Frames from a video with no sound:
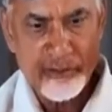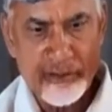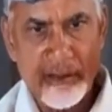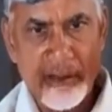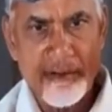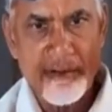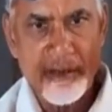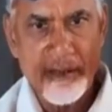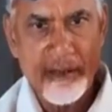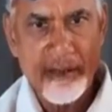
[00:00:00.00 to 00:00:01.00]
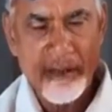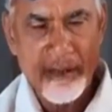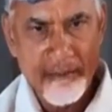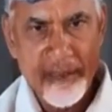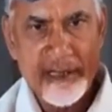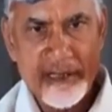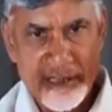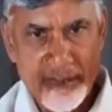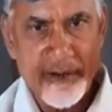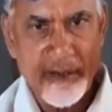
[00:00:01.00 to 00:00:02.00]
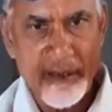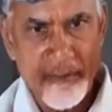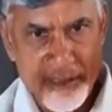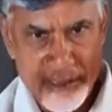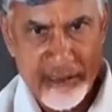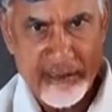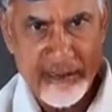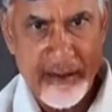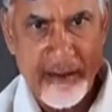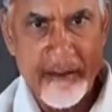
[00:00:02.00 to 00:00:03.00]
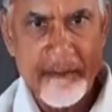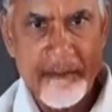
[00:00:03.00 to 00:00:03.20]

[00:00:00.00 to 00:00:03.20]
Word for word: వచ్చింది కాబట్టి మీ ఇష్ట ప్రకారం మీరు చేస్తారా